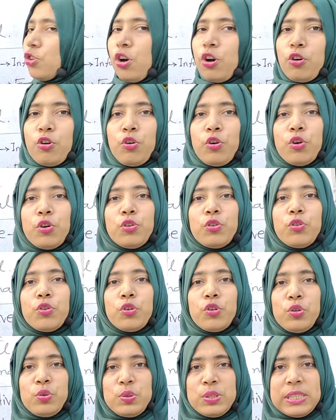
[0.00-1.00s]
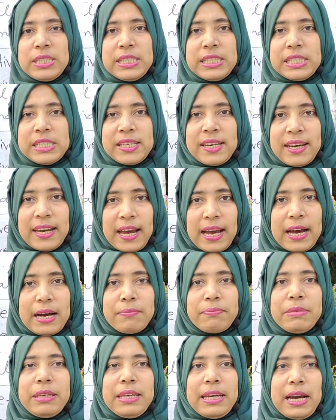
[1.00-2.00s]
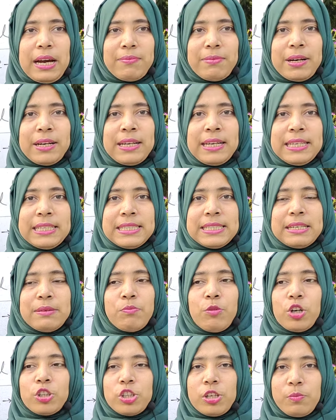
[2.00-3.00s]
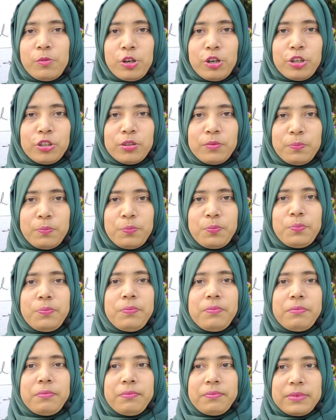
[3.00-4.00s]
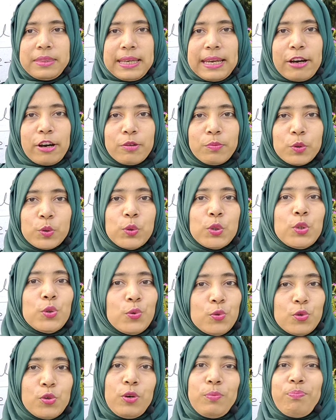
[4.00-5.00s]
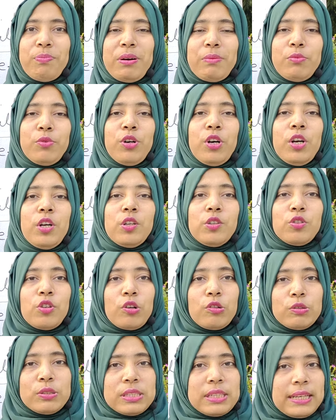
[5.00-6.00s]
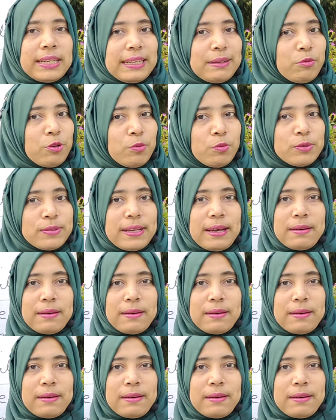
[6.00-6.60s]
যখন কোনো জিনিসে আমি আমার নিজের মতামত দেওয়ার মতো সুযোগ পাবো তখন সেটাকে বলবো